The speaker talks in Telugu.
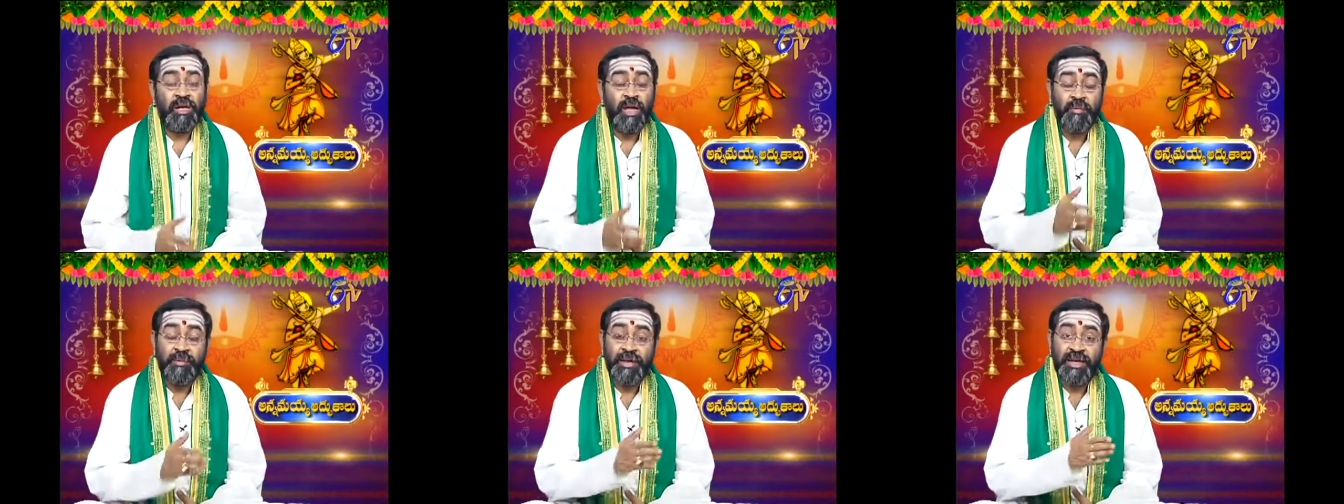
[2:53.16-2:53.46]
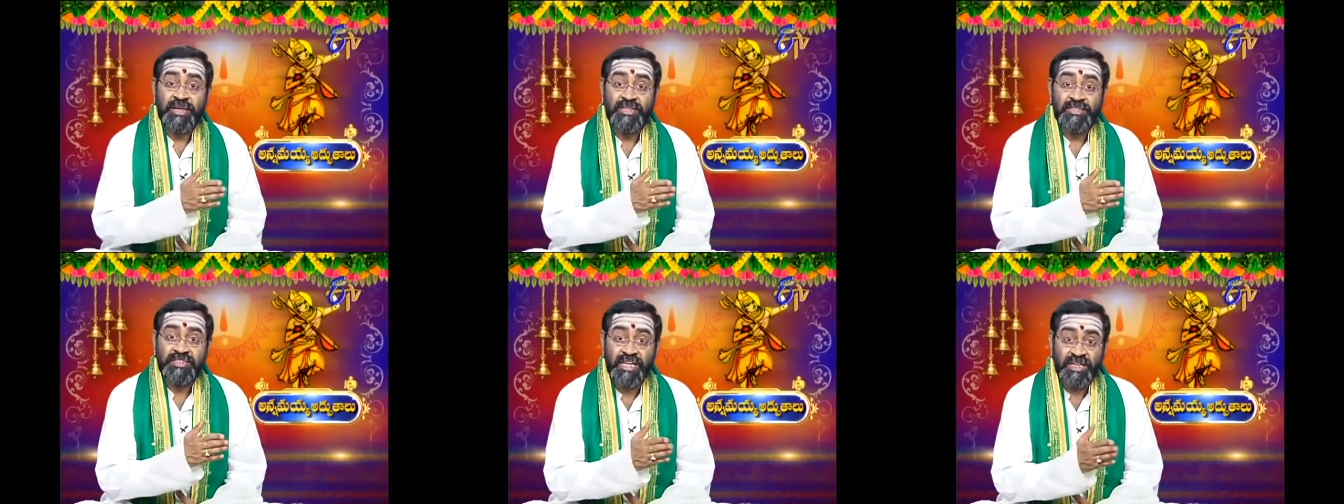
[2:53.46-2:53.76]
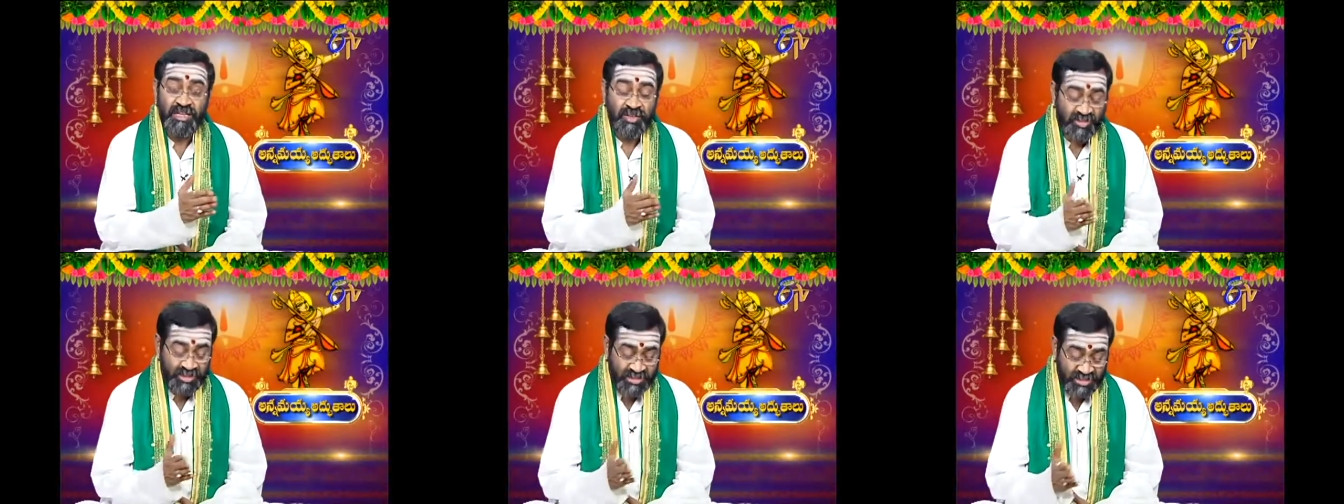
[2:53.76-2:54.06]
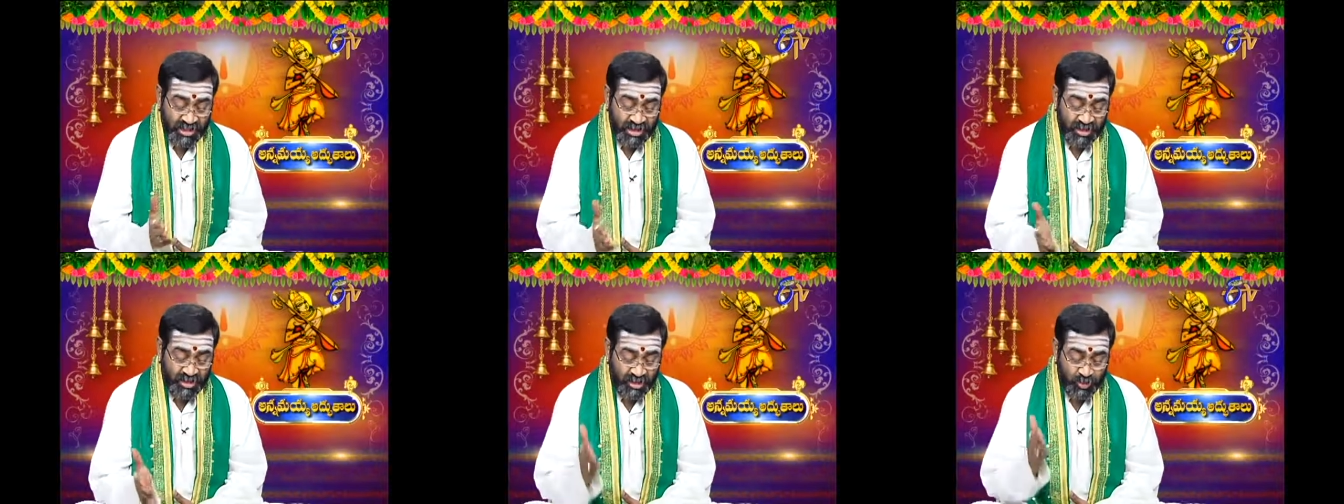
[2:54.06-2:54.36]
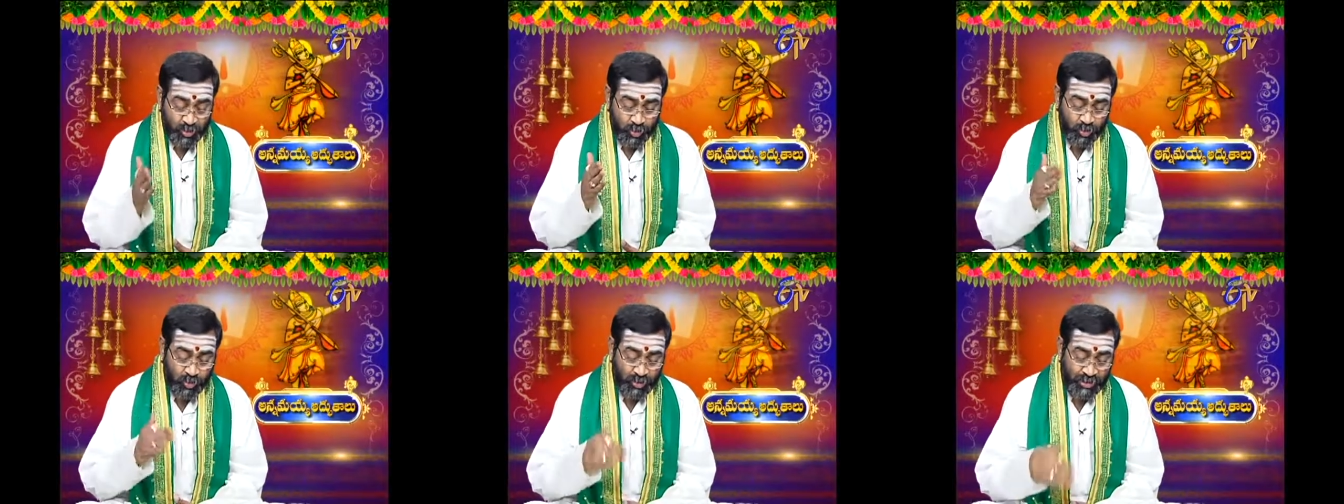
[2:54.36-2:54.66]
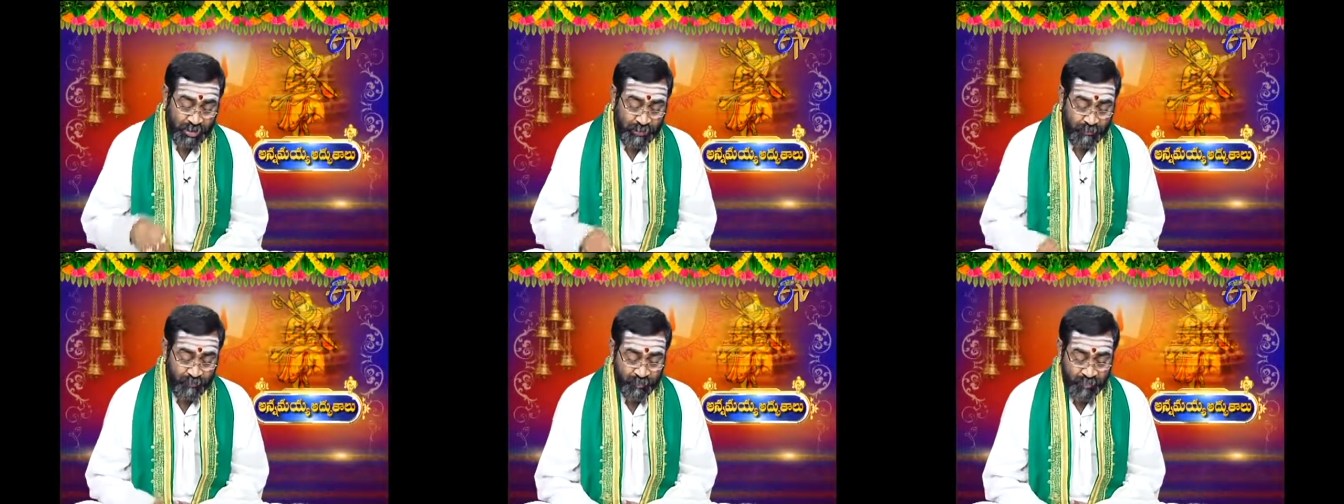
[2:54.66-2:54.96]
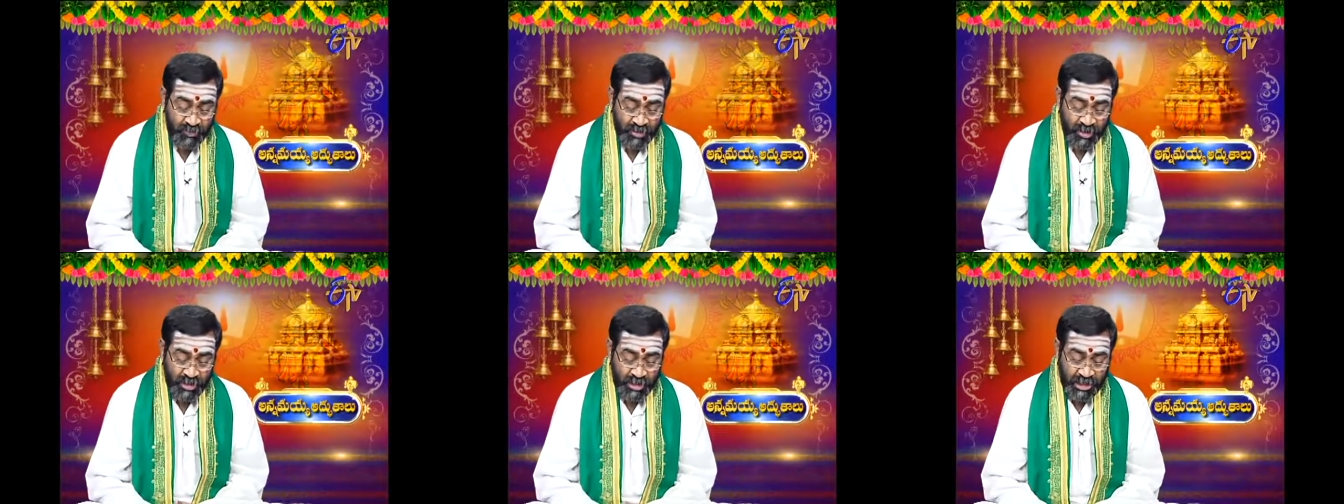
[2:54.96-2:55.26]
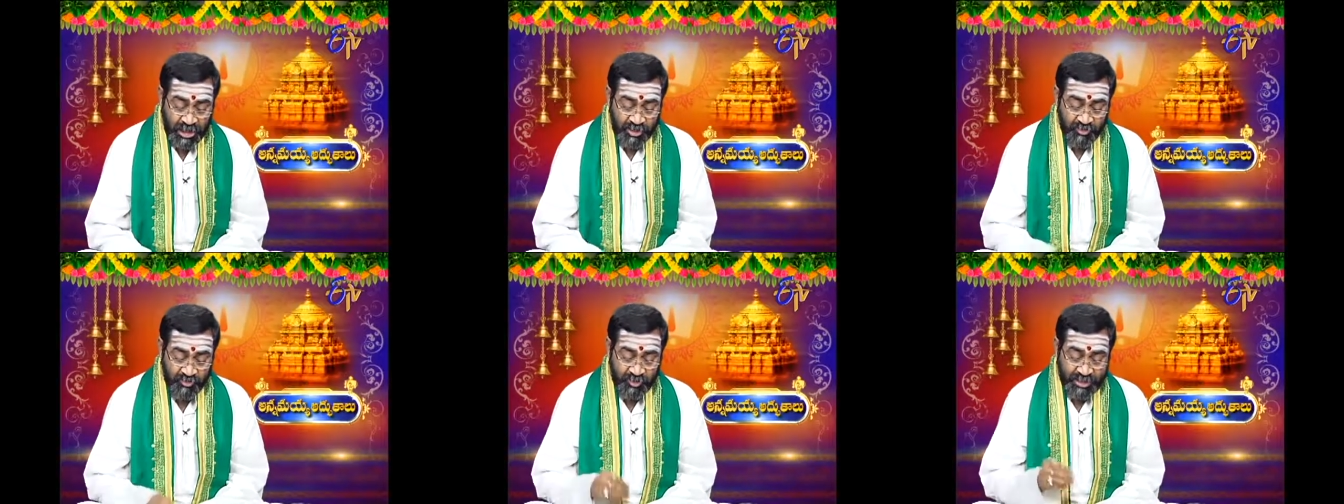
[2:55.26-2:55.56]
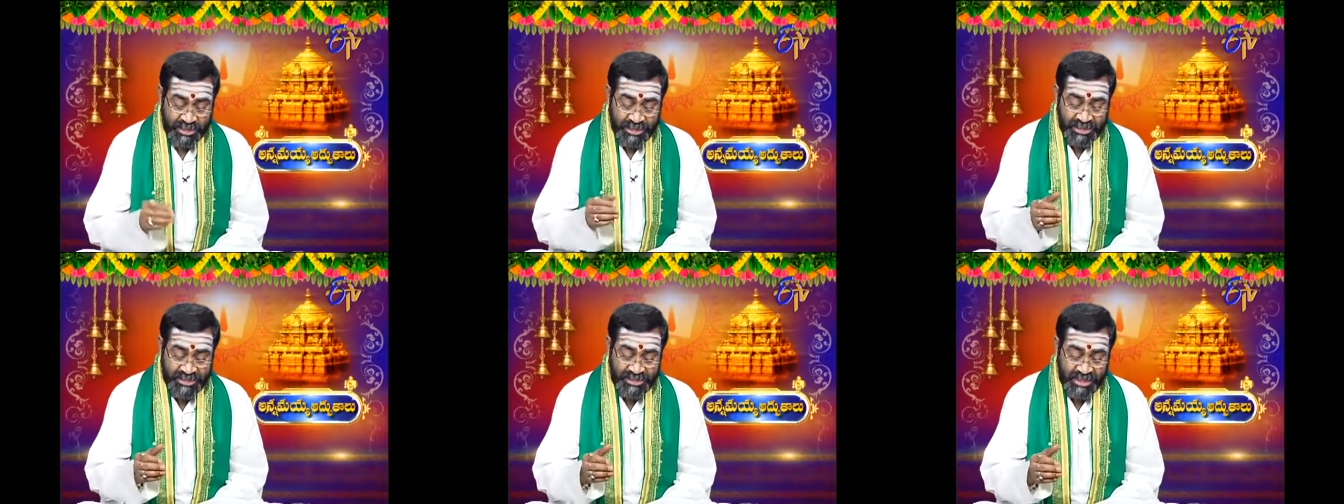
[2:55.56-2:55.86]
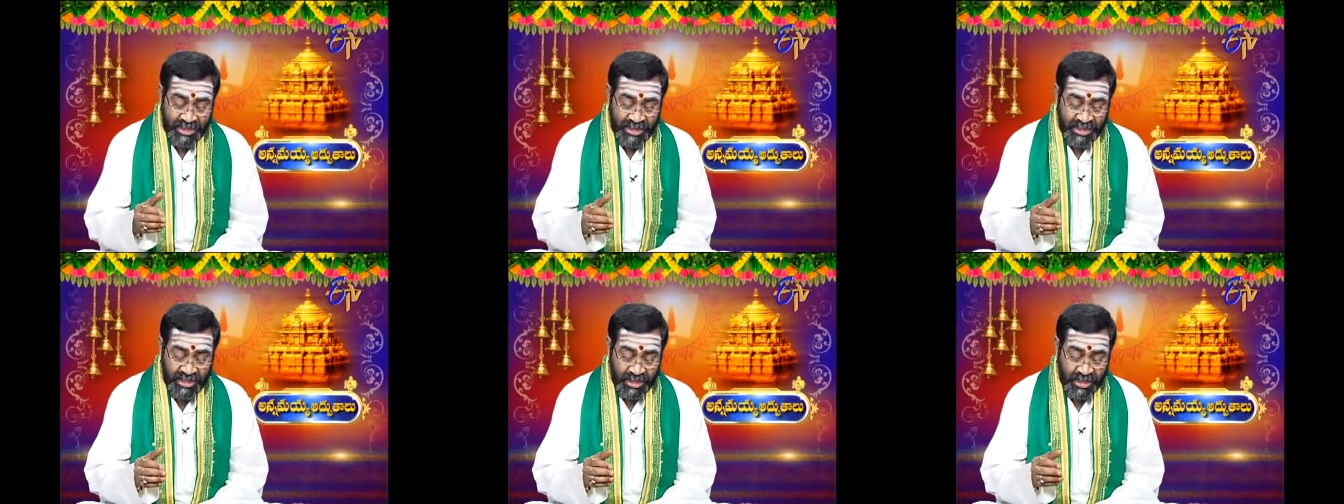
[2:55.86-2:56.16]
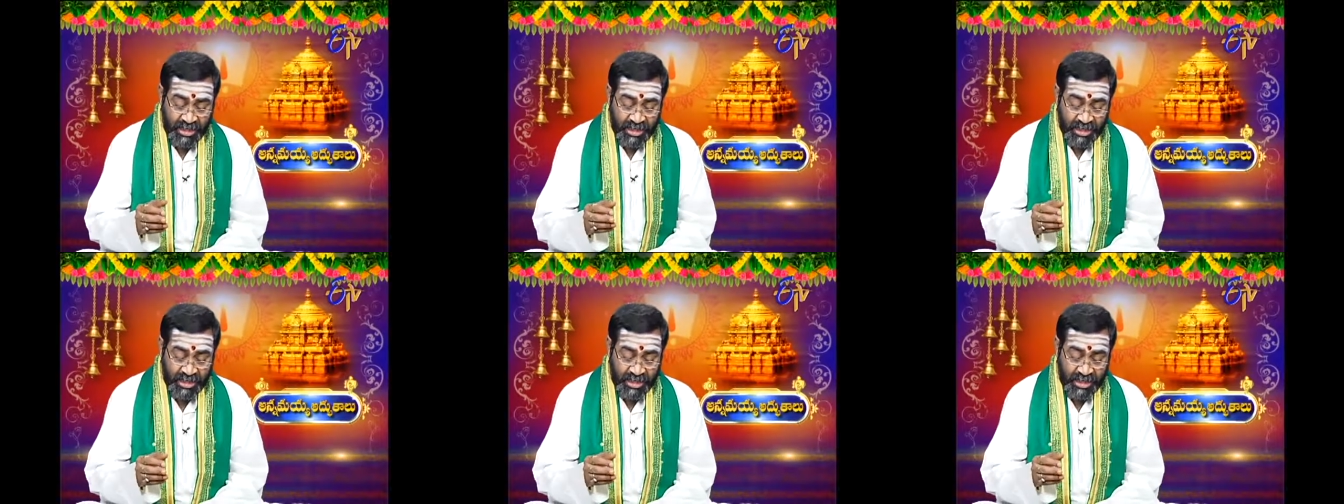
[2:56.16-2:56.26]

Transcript: రామాయణ సన్నివేశాలని దొరుకుతాయి విడిసే